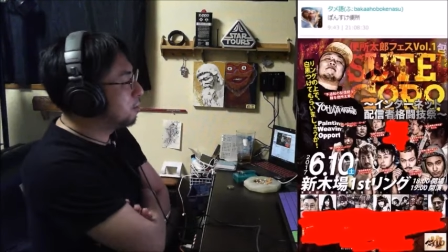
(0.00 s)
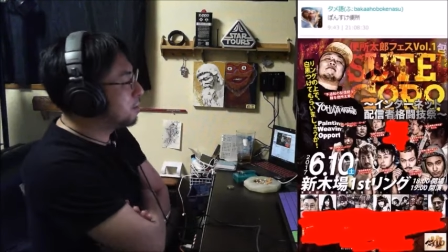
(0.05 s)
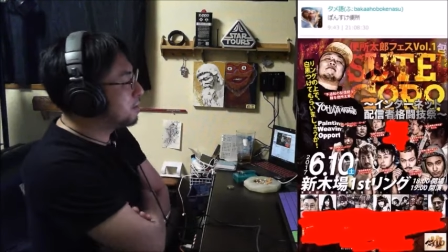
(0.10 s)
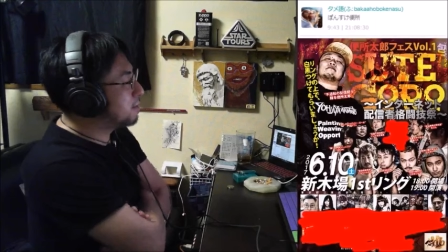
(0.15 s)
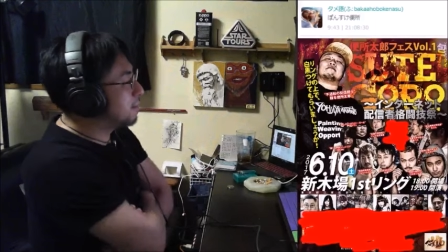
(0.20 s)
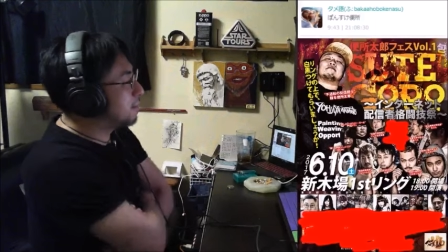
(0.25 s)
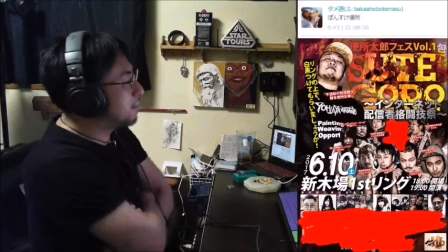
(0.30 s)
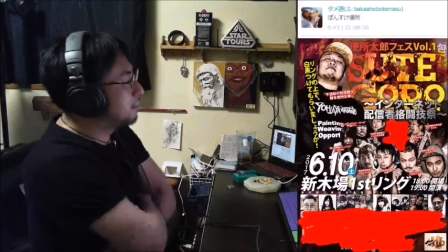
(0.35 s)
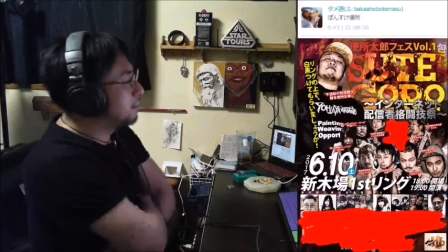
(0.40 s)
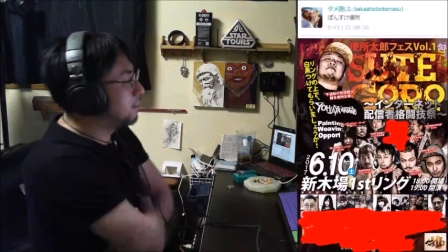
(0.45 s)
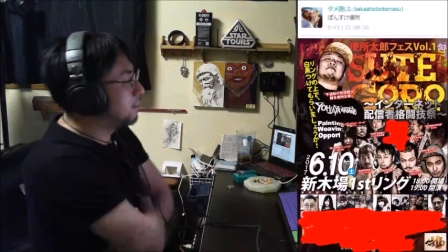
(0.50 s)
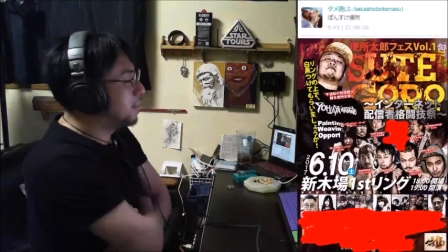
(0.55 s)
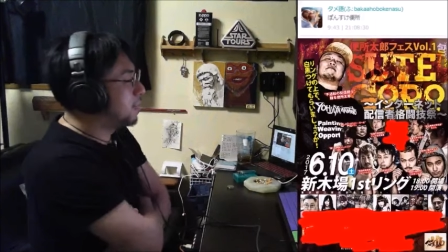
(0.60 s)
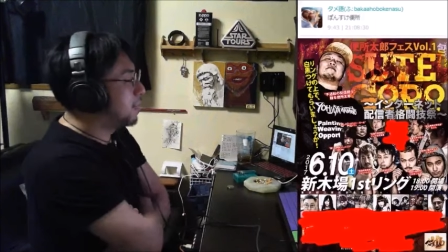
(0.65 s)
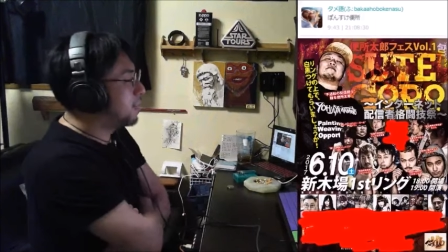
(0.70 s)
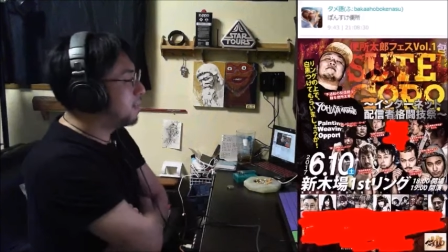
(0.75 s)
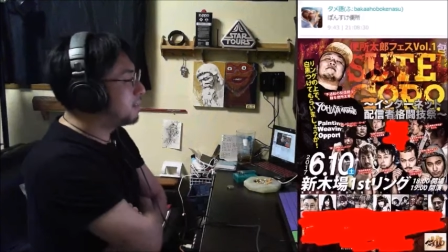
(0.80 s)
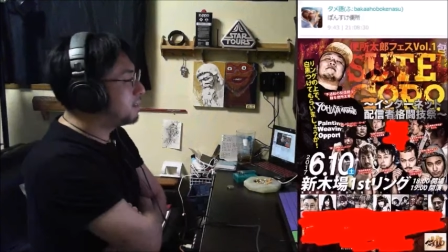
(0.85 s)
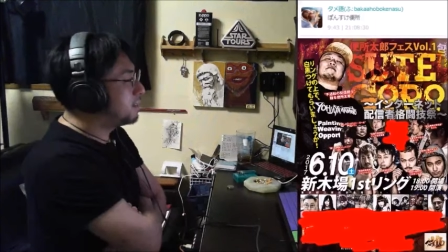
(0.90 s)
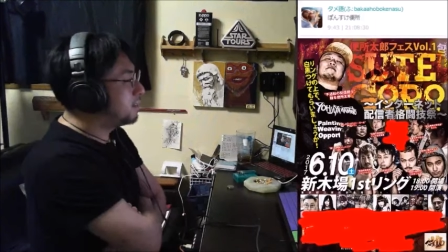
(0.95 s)
ヒカルくんだ
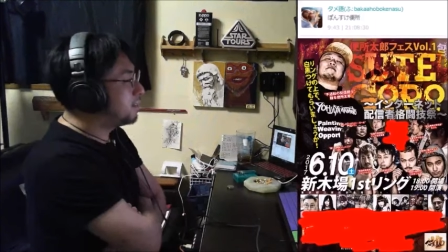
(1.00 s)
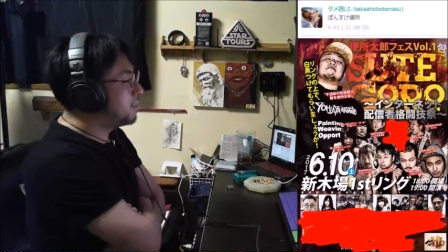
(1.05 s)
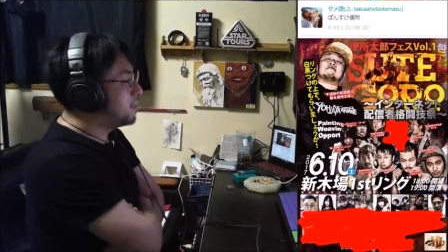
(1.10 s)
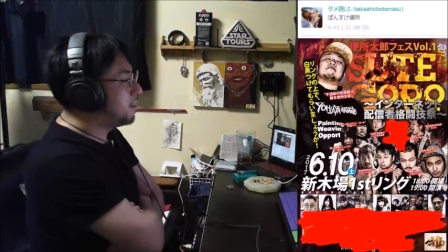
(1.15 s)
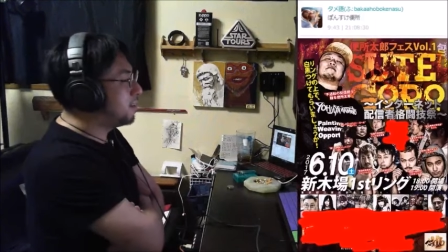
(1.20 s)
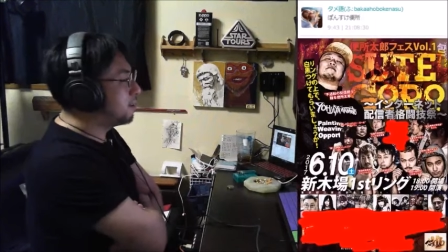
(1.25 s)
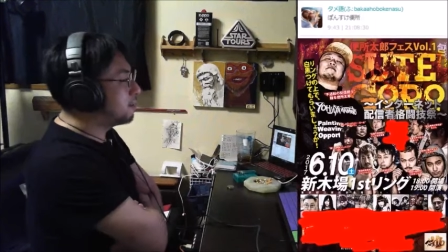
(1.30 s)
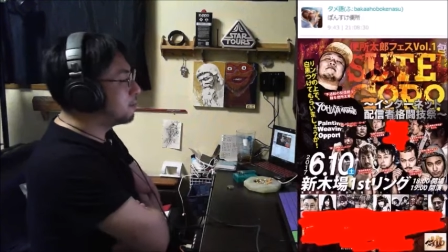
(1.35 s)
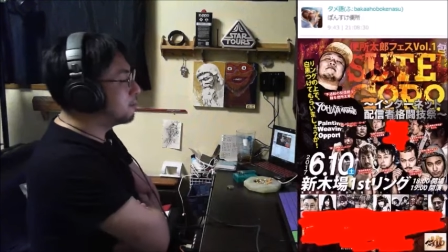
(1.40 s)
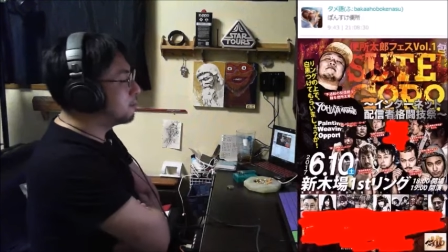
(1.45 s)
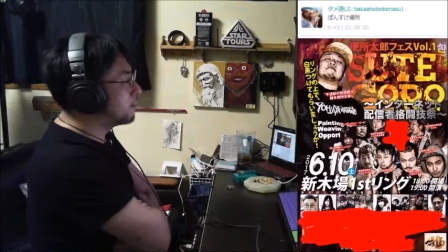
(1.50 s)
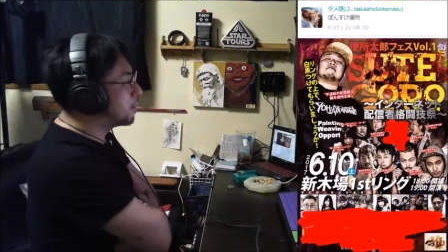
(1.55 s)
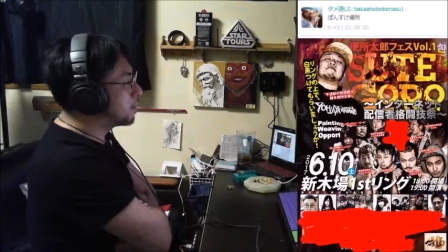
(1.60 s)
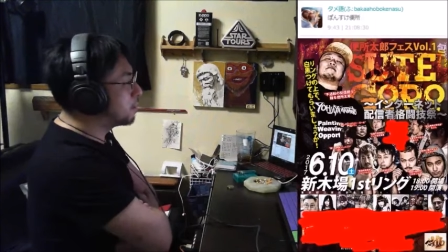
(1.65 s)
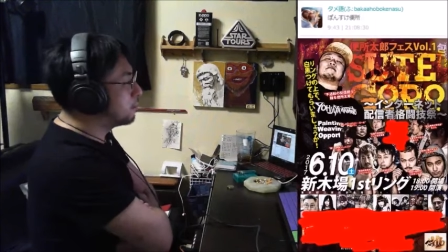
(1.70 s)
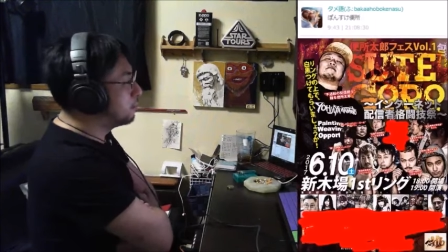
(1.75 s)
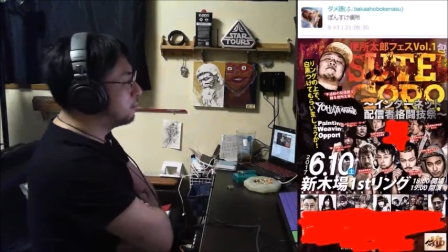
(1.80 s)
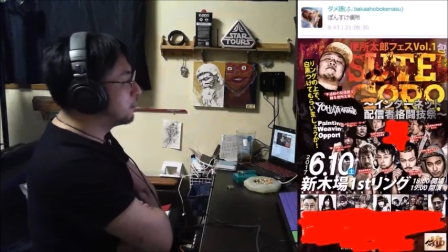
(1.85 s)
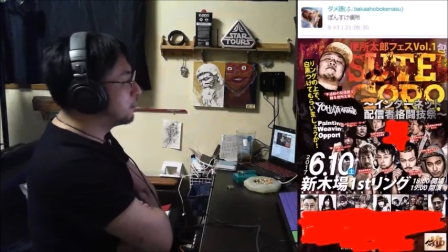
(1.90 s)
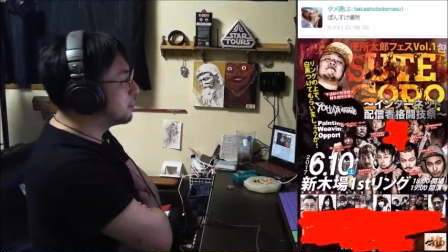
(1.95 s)
と思ってんだよね。
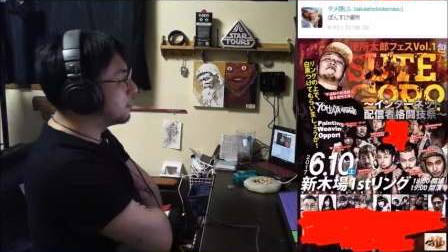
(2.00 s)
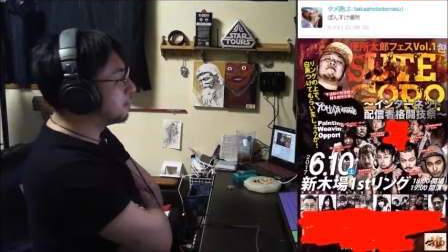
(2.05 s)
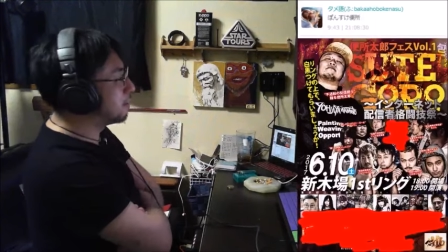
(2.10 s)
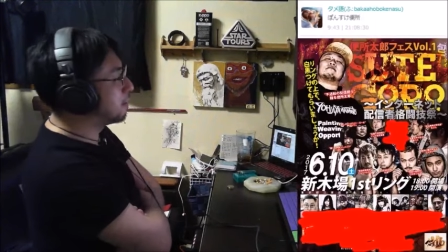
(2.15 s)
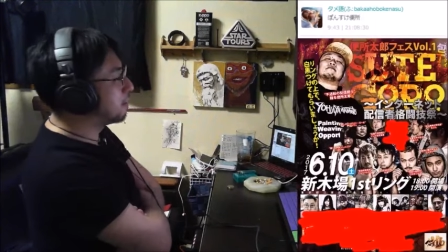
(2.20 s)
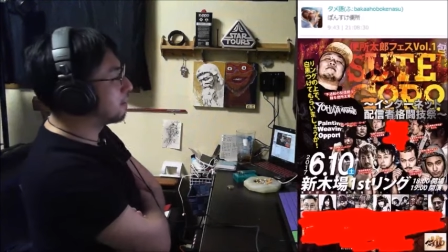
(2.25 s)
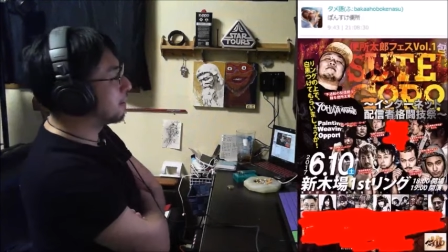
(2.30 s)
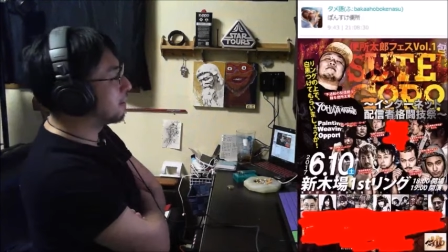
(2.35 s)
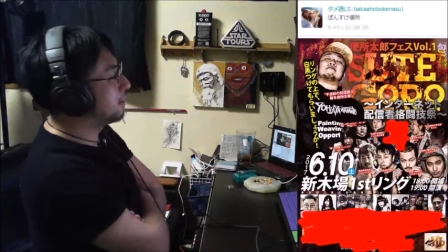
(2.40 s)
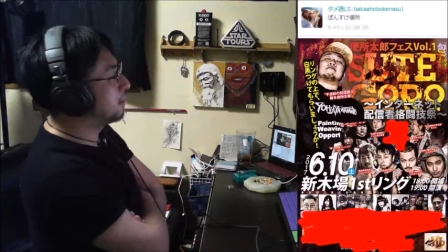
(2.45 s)
まあ、ド